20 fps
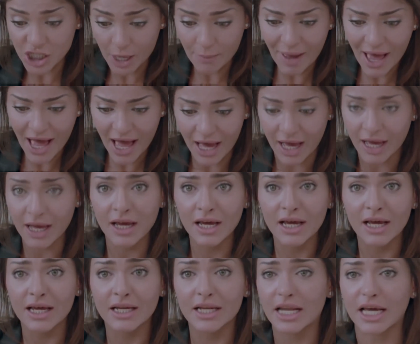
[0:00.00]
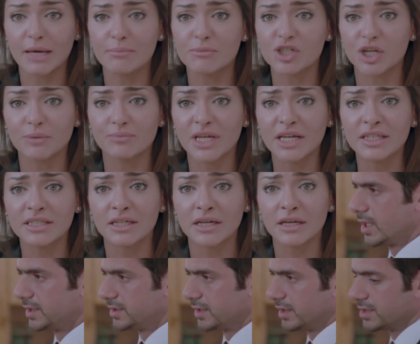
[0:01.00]
شبهها لكن مش
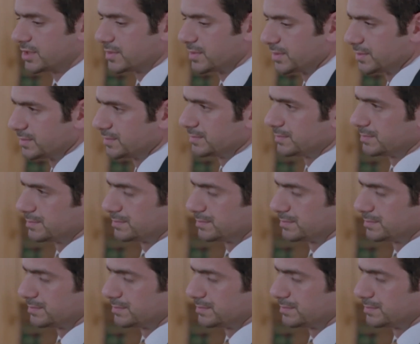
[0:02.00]
امضتي هات يا نسمة